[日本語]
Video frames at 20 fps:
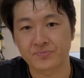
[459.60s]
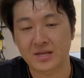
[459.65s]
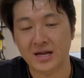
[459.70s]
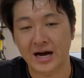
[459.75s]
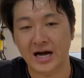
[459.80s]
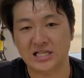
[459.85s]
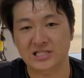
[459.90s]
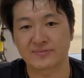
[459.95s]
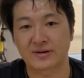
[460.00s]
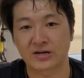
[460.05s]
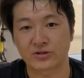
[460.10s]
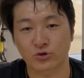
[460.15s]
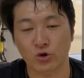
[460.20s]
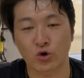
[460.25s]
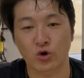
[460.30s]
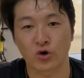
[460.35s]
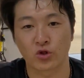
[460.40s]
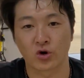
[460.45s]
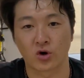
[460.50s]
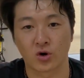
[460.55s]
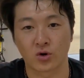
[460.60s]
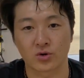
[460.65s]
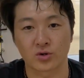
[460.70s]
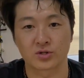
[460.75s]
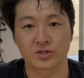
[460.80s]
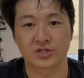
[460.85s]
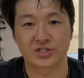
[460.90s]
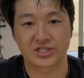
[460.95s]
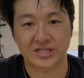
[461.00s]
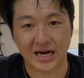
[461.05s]
始まるところの
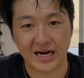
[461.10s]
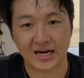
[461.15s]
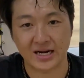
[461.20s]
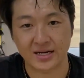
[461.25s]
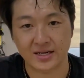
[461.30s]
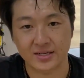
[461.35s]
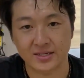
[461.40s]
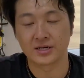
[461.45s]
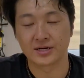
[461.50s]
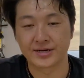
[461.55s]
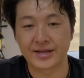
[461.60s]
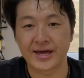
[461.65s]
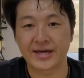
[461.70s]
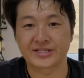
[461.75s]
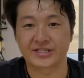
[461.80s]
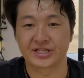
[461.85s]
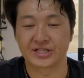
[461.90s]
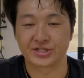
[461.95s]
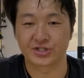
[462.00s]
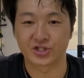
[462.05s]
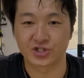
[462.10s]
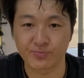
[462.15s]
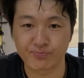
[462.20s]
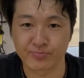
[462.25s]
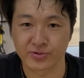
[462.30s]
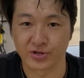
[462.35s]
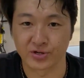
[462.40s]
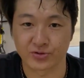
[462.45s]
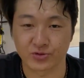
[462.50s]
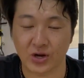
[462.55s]
時間、0時
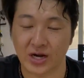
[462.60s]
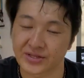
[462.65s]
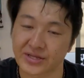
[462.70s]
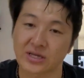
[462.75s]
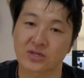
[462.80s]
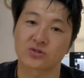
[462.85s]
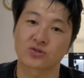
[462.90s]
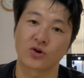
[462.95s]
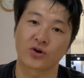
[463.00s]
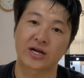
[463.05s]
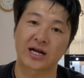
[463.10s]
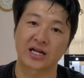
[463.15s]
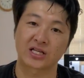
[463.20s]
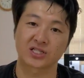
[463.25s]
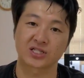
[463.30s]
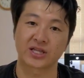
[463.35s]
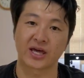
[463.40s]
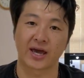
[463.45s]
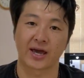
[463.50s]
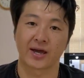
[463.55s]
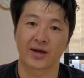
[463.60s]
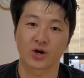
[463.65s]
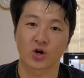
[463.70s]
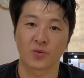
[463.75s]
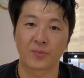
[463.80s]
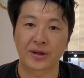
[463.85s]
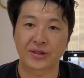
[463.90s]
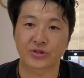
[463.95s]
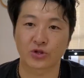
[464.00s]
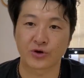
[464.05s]
10分とかね、こういう感じで
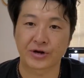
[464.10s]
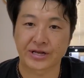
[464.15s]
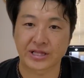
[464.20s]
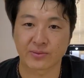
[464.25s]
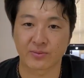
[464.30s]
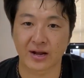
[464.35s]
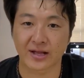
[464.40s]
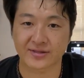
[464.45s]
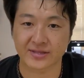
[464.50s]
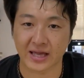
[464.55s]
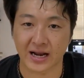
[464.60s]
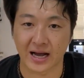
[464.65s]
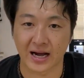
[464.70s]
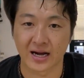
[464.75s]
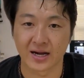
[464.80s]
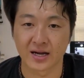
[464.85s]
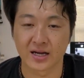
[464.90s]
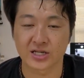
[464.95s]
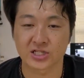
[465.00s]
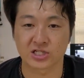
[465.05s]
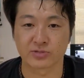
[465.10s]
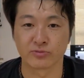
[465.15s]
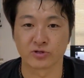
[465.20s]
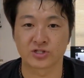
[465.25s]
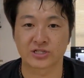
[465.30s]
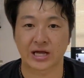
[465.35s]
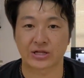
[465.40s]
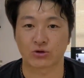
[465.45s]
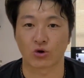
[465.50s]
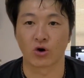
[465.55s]
コメントを入れてもらったら、
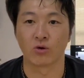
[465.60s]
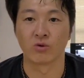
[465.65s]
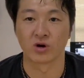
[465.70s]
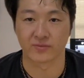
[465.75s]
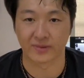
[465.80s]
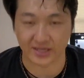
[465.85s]
スムーズかと思い